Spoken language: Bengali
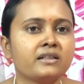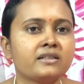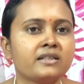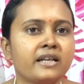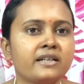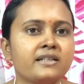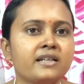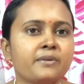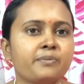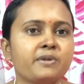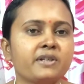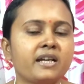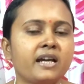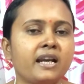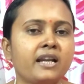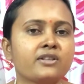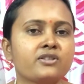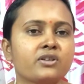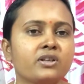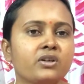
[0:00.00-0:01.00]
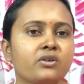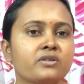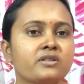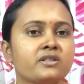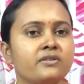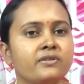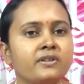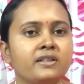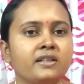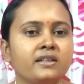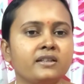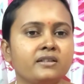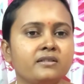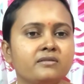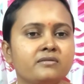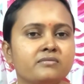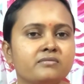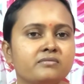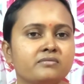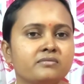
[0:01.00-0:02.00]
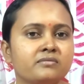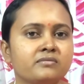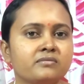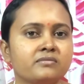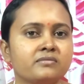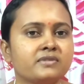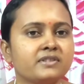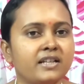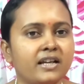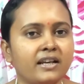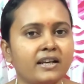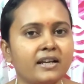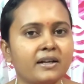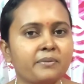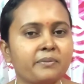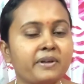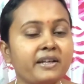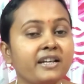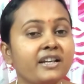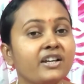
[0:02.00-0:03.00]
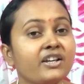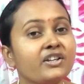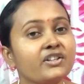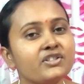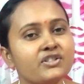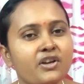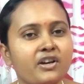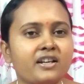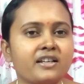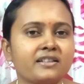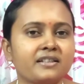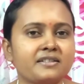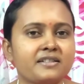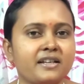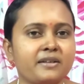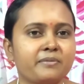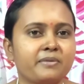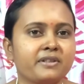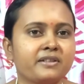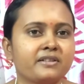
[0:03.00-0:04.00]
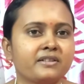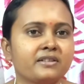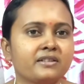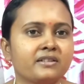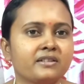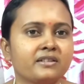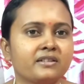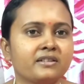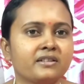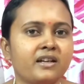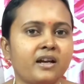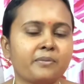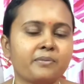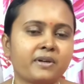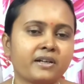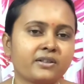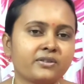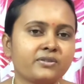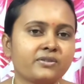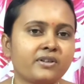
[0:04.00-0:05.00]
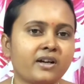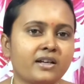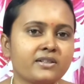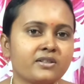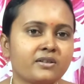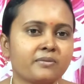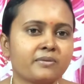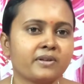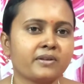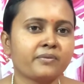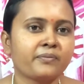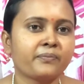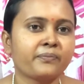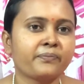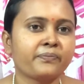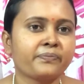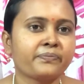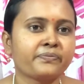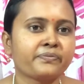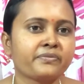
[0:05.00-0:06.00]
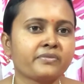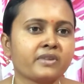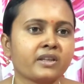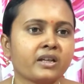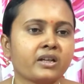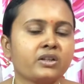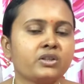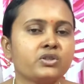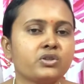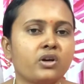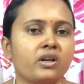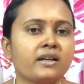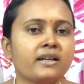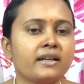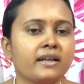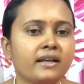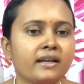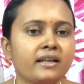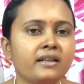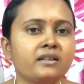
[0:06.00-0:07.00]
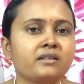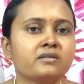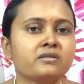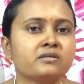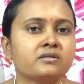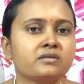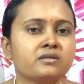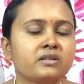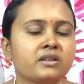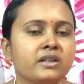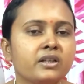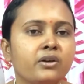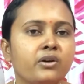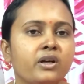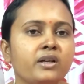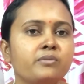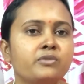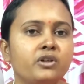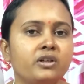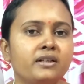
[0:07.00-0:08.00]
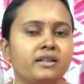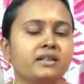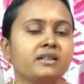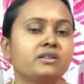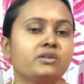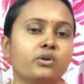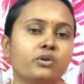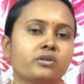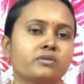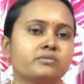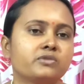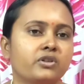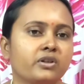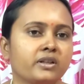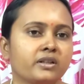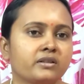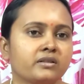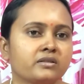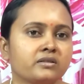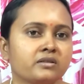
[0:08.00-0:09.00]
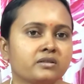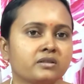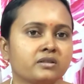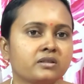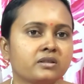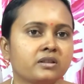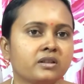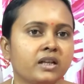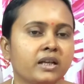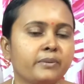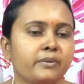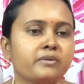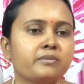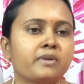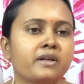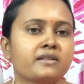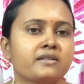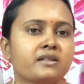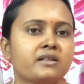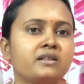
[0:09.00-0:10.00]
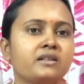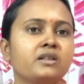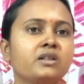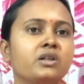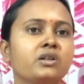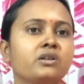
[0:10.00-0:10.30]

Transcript: সেইটা আপনি খেলার ছলে ওর জিভে দিয়ে দিন ঝাল লাগবে জল খেতে চাইবে আপনার কিন্তু কাজ হবে জল খেলে কি হয় মলটা নরম হয় এবং বাচ্চার